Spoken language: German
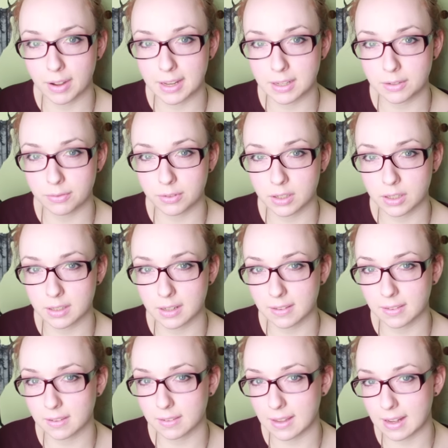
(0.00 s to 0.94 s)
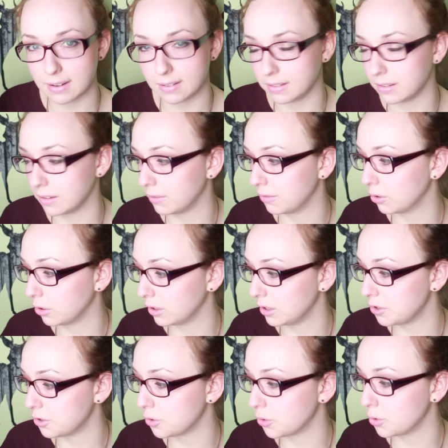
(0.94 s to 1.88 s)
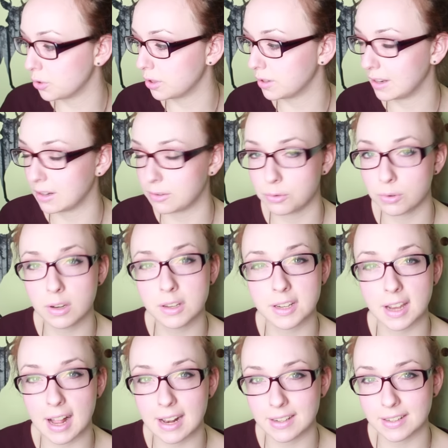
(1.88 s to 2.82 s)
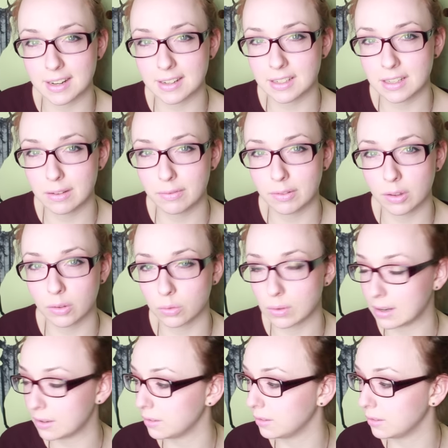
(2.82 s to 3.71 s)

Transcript: weil ich finde, dass das halt eine wirklich schöne, natürliche Alternative zu,